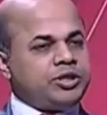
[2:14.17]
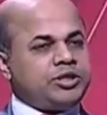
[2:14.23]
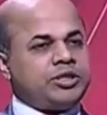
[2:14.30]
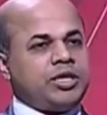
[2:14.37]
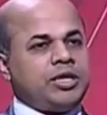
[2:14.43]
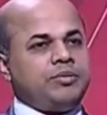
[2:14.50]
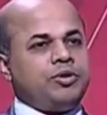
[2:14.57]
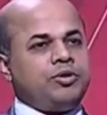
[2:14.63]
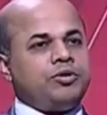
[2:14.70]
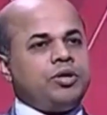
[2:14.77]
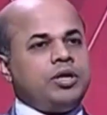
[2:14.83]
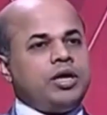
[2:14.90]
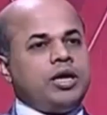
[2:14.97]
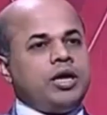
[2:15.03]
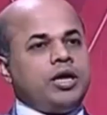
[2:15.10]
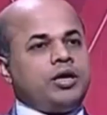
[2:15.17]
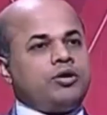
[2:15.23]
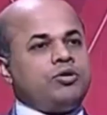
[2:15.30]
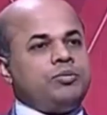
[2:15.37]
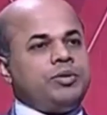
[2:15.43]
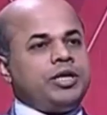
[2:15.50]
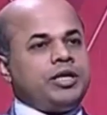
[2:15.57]
চিকিৎসা এবং
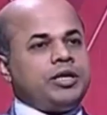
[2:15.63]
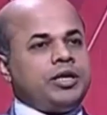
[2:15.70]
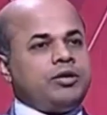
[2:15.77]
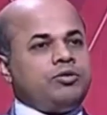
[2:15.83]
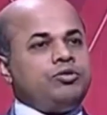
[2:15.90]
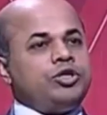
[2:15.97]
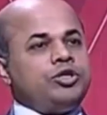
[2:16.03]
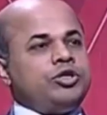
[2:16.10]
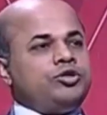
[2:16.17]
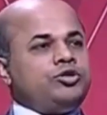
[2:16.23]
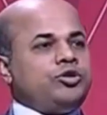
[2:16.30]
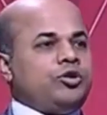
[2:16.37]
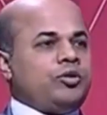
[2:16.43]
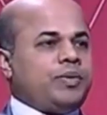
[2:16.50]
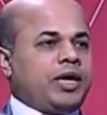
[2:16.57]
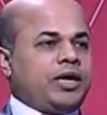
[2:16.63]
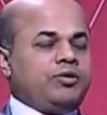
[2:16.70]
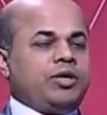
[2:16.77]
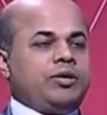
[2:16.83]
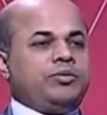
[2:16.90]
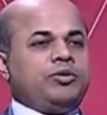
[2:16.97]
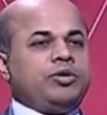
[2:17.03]
খুবই রুগীদের জন্য
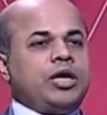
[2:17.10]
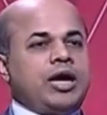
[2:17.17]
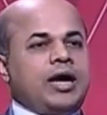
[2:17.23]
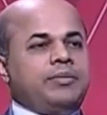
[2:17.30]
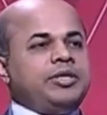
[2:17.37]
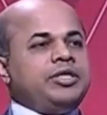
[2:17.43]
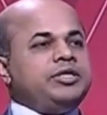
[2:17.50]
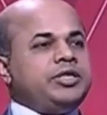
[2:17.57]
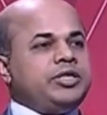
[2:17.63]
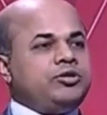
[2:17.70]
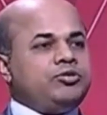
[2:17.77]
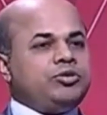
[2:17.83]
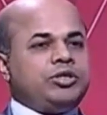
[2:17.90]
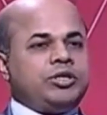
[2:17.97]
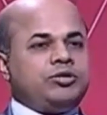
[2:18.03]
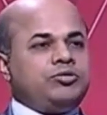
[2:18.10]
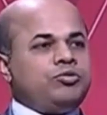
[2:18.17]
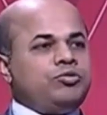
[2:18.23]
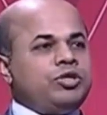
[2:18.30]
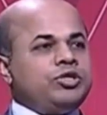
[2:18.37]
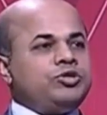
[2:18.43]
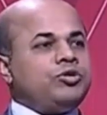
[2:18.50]
ভালো এবং আমাদের যেহেতু যেহেতু
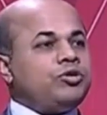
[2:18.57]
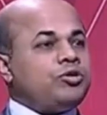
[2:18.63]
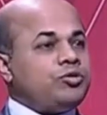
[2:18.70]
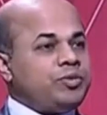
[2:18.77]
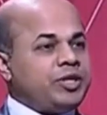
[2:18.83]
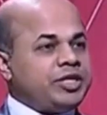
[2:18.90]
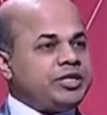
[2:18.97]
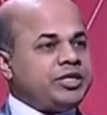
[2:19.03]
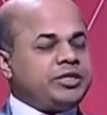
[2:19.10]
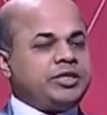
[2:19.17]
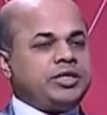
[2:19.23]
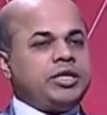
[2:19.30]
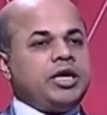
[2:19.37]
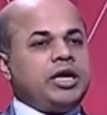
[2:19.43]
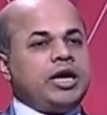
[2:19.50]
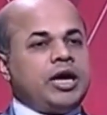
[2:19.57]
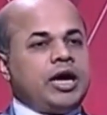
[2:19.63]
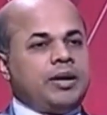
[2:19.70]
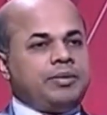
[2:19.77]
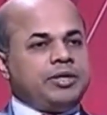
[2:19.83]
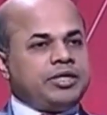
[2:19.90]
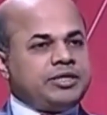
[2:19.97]
রুগীর সংখ্যাও বেড়ে যাচ্ছে
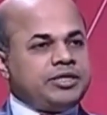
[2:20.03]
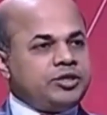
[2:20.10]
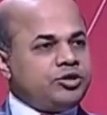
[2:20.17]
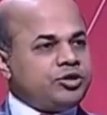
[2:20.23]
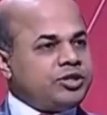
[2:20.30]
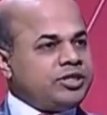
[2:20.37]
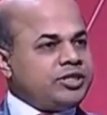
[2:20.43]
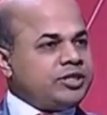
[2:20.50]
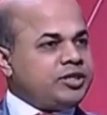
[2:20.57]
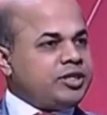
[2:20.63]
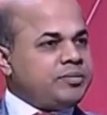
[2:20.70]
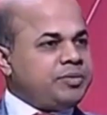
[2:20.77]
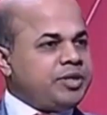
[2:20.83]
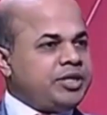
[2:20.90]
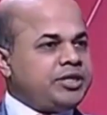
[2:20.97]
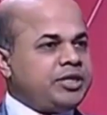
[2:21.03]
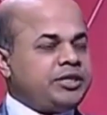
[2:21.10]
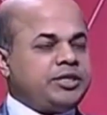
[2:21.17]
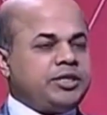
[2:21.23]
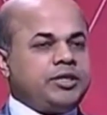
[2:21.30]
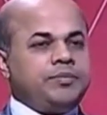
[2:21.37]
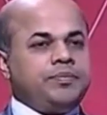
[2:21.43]
আমাদের সিনিয়র সিটিজেন বেড়ে
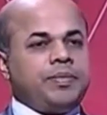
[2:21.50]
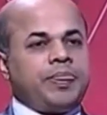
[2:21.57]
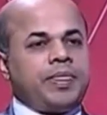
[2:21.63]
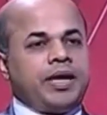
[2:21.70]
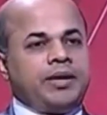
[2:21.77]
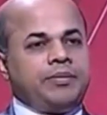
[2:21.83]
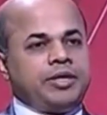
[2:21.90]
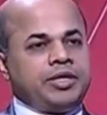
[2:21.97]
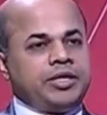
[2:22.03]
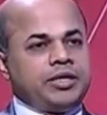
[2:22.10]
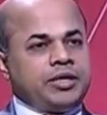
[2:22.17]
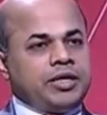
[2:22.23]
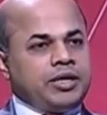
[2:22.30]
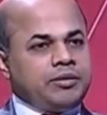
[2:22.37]
যাচ্ছে আমাদের